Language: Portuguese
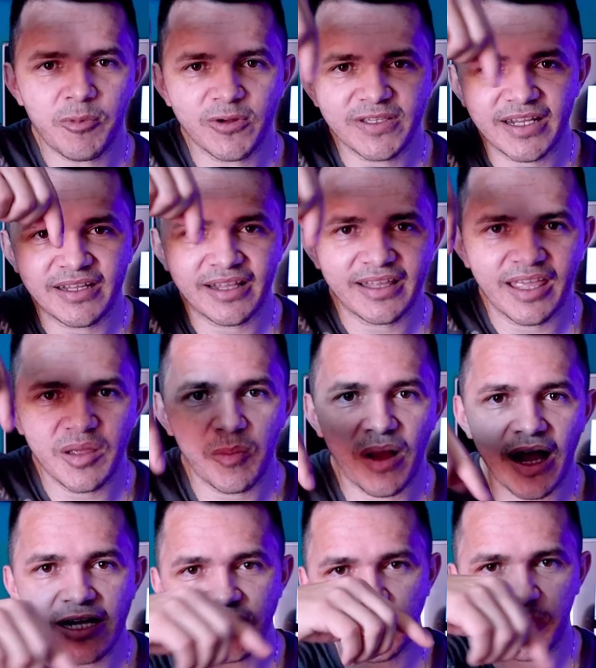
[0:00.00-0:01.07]
mostrando aqui
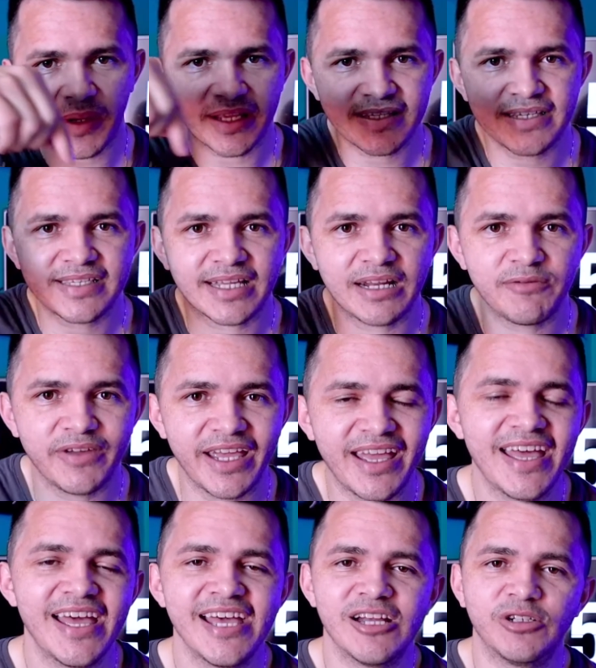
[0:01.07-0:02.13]
embaixo para se inscrever,